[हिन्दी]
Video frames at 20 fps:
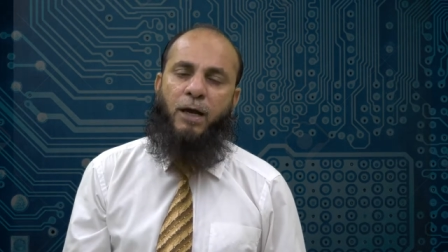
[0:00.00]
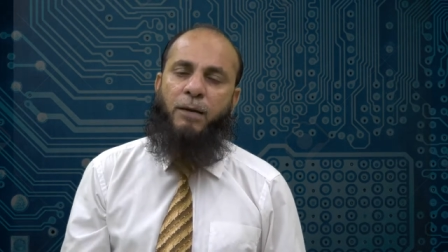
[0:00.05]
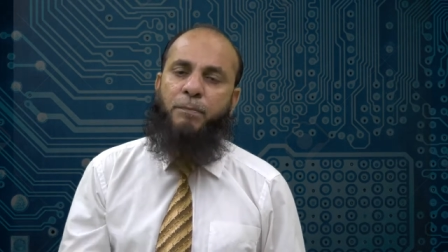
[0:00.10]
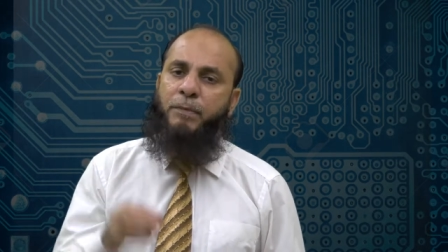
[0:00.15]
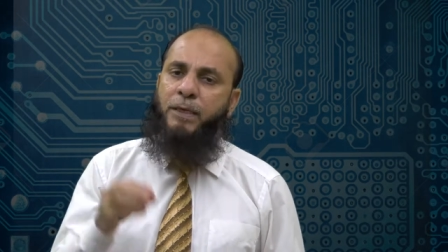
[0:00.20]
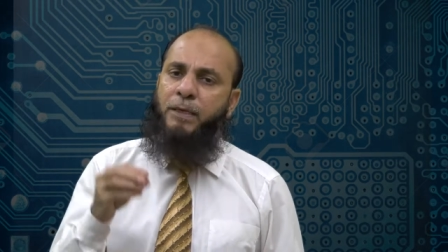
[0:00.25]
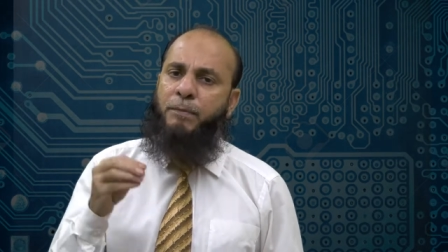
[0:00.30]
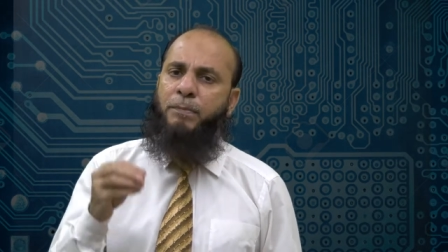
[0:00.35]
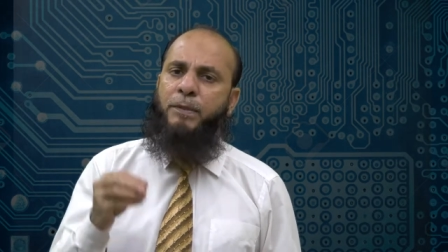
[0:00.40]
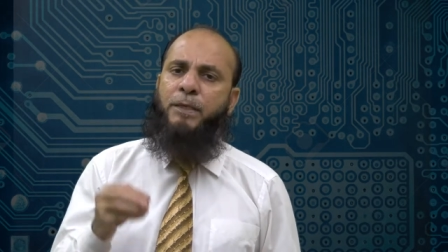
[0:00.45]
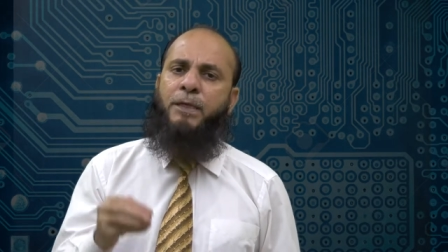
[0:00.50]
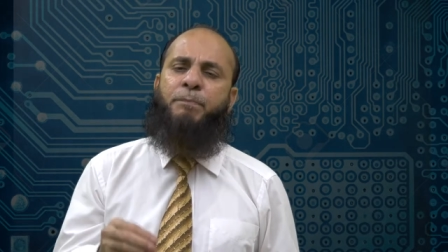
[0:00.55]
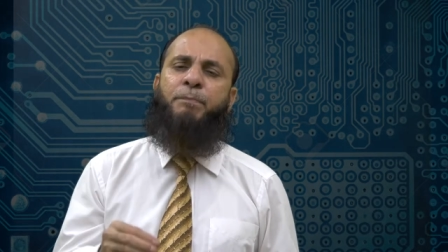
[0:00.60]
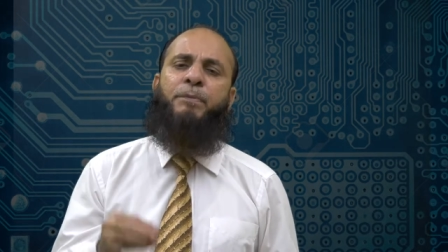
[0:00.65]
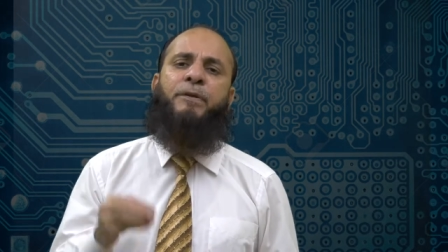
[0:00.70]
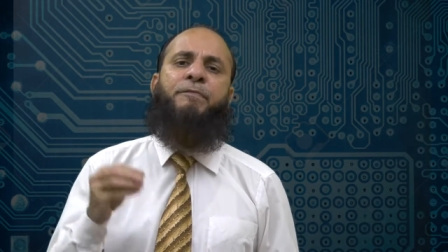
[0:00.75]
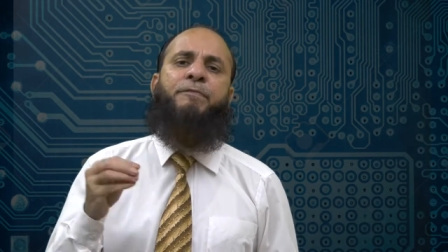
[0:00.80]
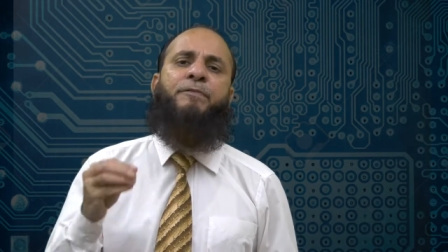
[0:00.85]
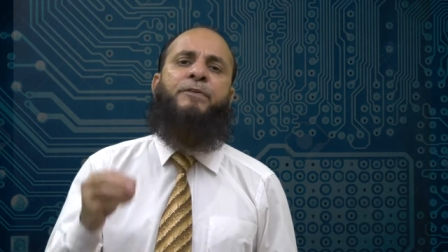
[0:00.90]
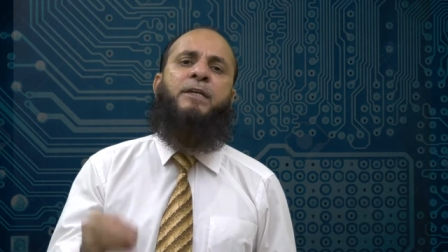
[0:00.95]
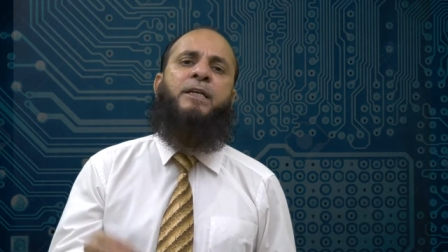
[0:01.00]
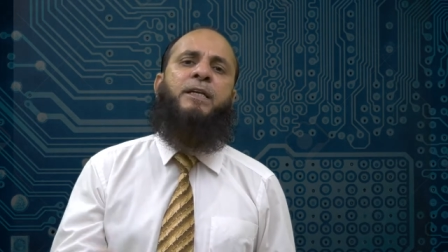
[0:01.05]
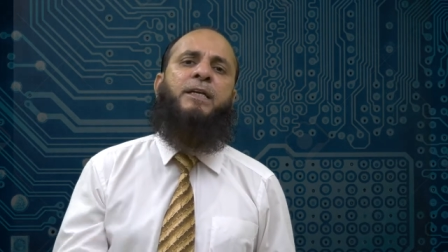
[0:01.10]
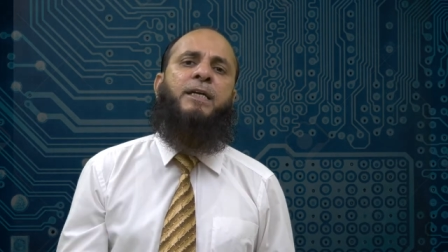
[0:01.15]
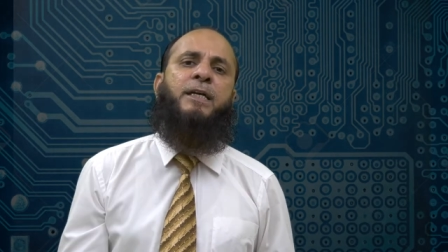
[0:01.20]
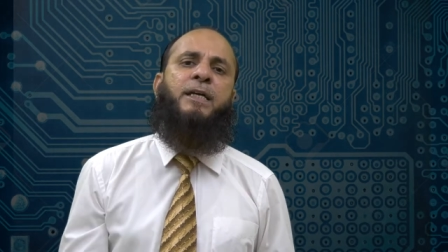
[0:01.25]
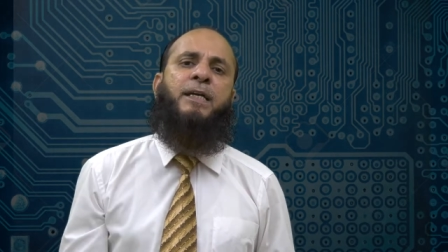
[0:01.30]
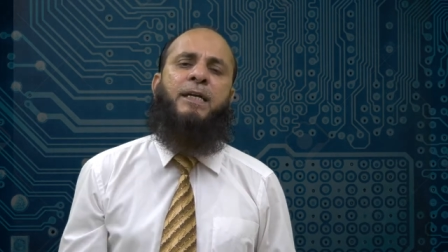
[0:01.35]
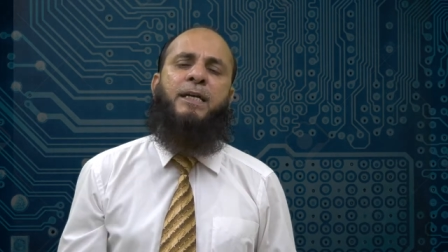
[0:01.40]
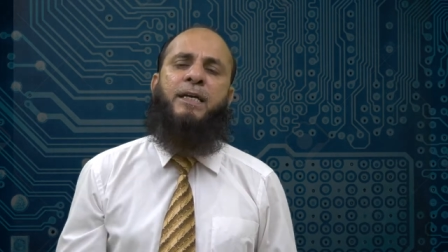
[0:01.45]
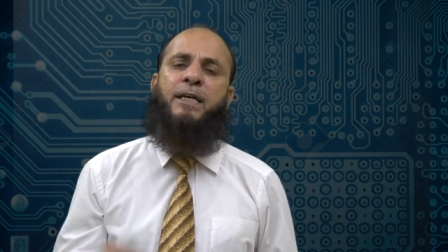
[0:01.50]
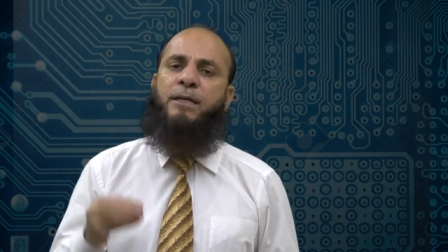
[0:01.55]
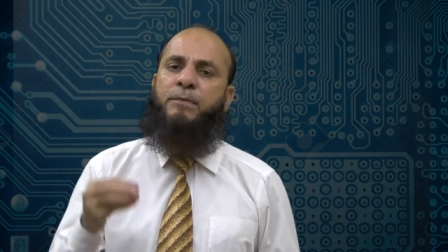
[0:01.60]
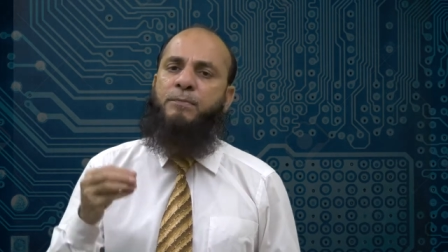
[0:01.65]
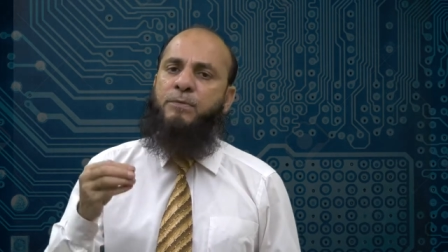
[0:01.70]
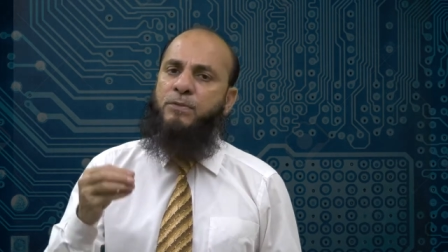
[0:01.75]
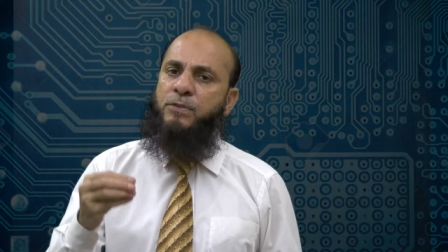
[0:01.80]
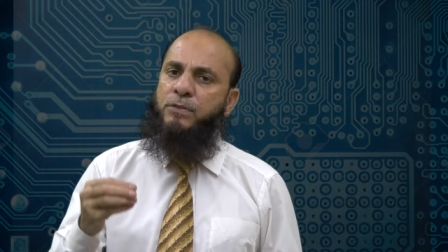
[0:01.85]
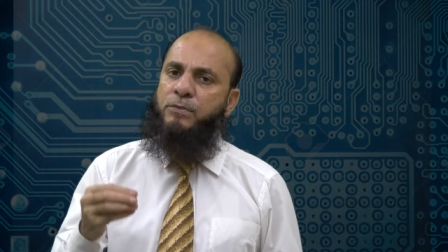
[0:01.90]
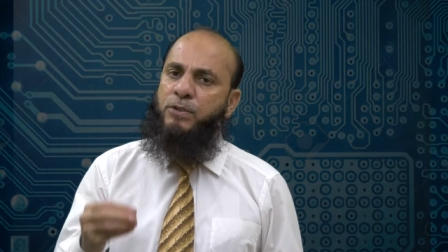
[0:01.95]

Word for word: हमने भी ये प्रेफर किया है कि हम